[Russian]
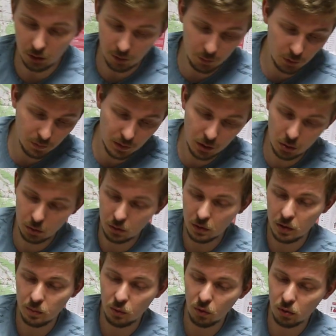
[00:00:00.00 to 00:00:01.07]
Объем здесь что-то
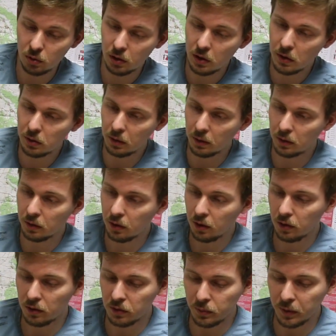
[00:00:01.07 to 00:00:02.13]
типа около литра.
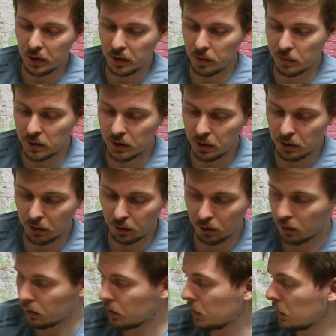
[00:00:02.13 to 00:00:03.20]
Смотрите описание.
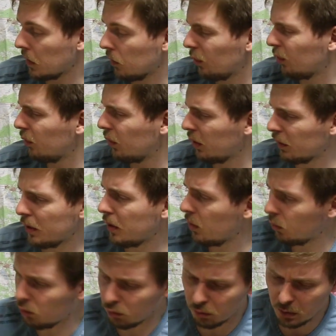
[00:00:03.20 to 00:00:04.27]
Сейчас я воду выливать не
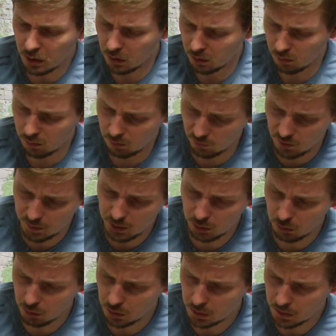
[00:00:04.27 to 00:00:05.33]
буду, мне ее выпить
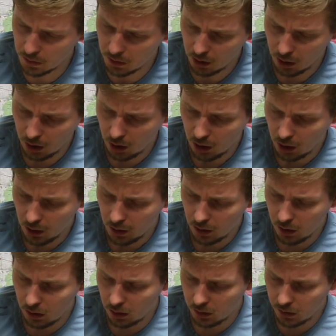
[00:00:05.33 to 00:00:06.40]
хочется.
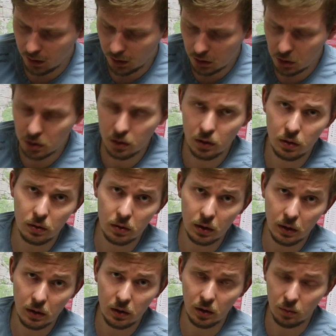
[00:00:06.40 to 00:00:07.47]
А, я лично от
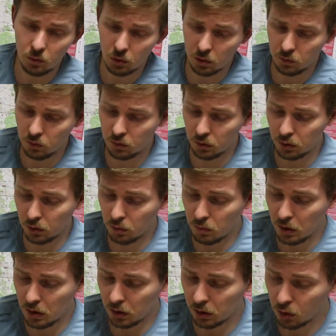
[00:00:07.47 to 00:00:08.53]
таких наборов от
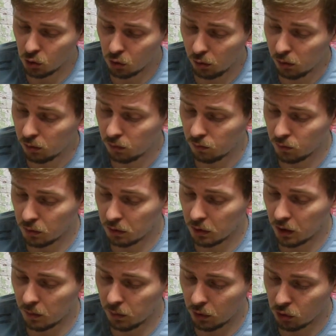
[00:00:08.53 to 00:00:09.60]
алюминия отошел.
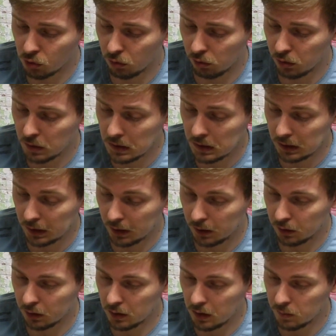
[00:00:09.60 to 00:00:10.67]
Все-таки я перешел на
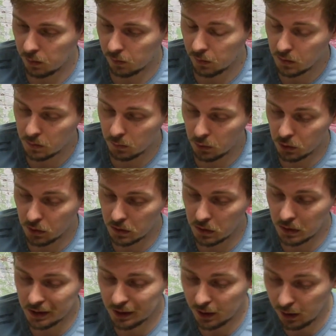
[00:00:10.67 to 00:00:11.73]
титан и по
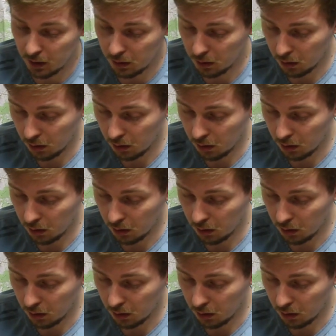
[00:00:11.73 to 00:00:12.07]
возможности сталь.